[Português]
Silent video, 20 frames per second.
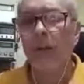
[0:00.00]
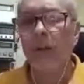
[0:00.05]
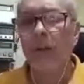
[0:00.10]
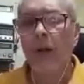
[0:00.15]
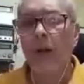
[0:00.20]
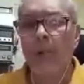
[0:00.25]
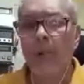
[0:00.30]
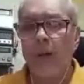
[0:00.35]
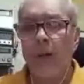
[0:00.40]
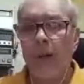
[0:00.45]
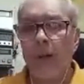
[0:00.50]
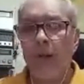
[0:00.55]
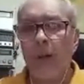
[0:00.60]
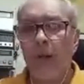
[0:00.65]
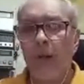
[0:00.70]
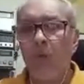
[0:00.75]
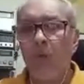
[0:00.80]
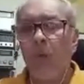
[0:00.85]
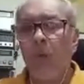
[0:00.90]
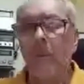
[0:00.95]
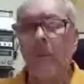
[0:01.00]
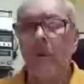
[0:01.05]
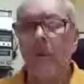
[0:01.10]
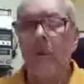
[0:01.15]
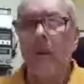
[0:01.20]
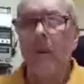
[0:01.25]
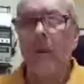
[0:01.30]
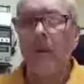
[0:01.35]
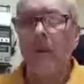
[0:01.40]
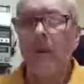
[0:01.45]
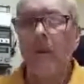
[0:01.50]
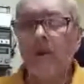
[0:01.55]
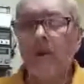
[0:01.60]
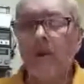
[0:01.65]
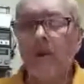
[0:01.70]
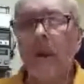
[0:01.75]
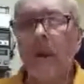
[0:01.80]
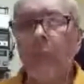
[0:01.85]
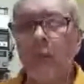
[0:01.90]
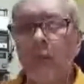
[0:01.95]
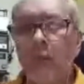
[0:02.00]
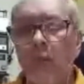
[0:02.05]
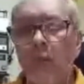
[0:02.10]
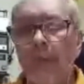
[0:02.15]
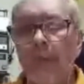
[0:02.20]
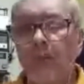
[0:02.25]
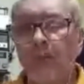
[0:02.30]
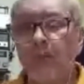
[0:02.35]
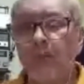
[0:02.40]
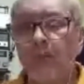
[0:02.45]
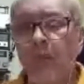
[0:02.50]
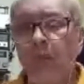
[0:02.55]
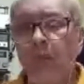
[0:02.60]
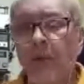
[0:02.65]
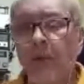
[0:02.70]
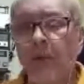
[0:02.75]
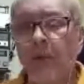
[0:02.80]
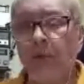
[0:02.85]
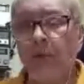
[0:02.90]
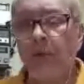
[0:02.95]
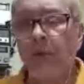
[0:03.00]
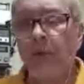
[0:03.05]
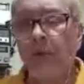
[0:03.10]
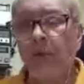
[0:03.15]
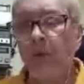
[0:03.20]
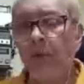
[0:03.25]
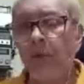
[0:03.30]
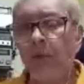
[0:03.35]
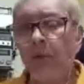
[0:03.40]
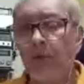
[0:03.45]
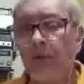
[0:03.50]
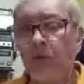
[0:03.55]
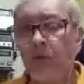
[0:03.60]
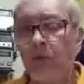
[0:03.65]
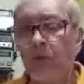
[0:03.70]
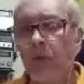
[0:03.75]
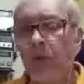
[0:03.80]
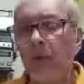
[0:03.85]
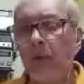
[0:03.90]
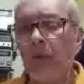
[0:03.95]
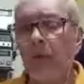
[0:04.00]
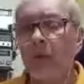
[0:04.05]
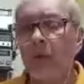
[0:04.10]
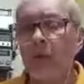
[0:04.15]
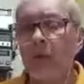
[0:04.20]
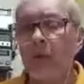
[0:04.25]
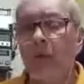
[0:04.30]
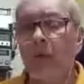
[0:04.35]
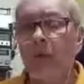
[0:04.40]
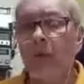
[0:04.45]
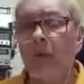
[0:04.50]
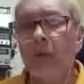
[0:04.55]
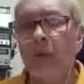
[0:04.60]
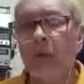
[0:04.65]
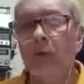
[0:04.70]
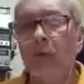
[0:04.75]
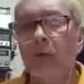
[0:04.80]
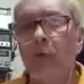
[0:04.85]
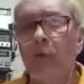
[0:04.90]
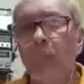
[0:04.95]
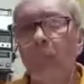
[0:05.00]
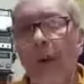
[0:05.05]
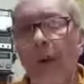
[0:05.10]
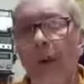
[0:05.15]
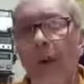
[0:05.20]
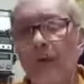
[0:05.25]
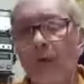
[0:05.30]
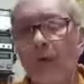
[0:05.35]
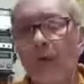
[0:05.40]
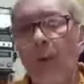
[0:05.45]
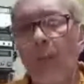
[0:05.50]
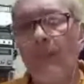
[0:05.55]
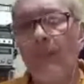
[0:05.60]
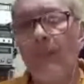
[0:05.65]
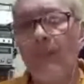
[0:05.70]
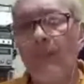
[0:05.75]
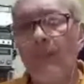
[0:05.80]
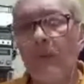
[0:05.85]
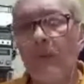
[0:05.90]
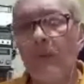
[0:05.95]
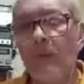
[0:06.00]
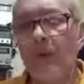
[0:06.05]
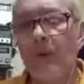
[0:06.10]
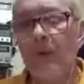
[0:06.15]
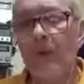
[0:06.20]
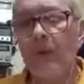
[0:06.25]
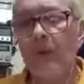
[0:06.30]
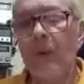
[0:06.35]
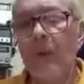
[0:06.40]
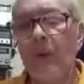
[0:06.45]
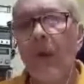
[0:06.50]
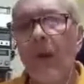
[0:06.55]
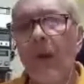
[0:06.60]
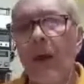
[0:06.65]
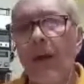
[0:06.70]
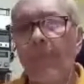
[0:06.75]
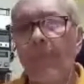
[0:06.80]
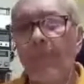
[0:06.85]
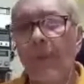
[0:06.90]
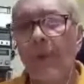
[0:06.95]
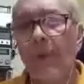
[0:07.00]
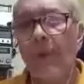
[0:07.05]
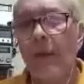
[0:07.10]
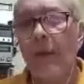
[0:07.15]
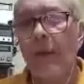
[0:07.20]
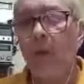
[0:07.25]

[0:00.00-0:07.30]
tem, para não deixar o clube em situação difícil no futuro. O Atlético vai dando o passo à medida que a